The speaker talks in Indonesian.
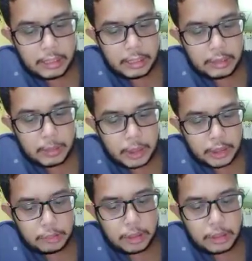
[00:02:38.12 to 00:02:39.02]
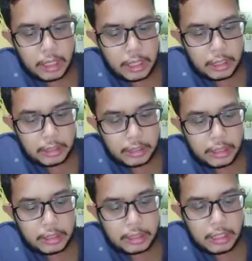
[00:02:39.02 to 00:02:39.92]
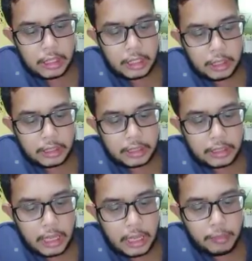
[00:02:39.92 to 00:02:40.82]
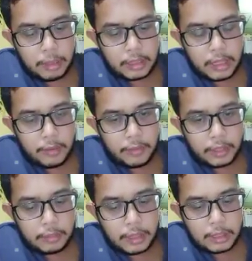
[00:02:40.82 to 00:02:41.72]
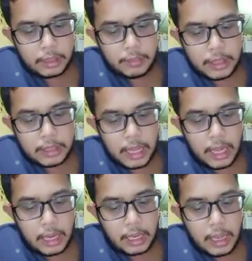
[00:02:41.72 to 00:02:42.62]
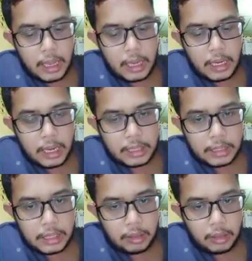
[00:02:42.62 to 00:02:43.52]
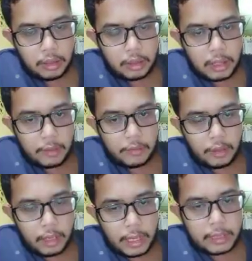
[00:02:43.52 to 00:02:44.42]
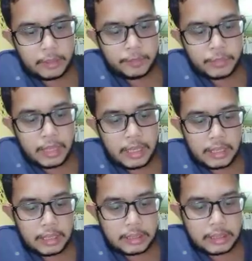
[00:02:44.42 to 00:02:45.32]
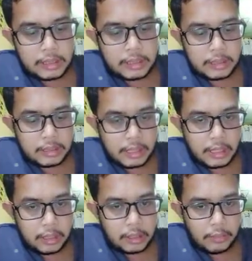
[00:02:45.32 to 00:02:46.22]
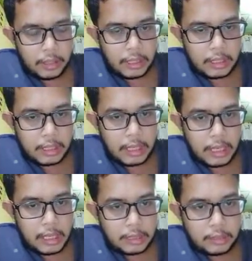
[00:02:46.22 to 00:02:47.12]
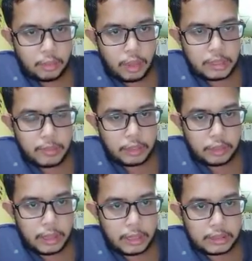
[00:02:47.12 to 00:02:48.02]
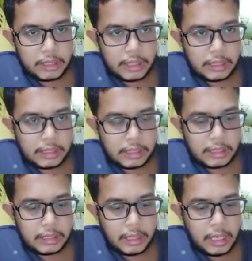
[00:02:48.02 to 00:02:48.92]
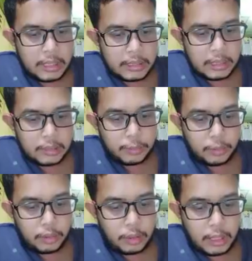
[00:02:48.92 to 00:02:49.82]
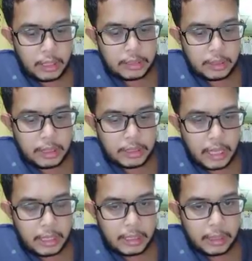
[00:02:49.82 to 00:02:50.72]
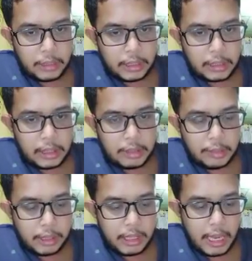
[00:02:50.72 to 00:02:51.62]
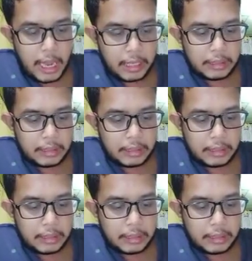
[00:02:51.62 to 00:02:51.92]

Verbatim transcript: spektrum matahari yang tidak oleh kita memiliki efek kimia terbesar adalah sinar ultraviolet. Sinar ultraviolet ini adalah sebuah spektrum yang sangat tinggi, sangat diperlukan oleh sinar matahari, namun kita tidak bisa melihat.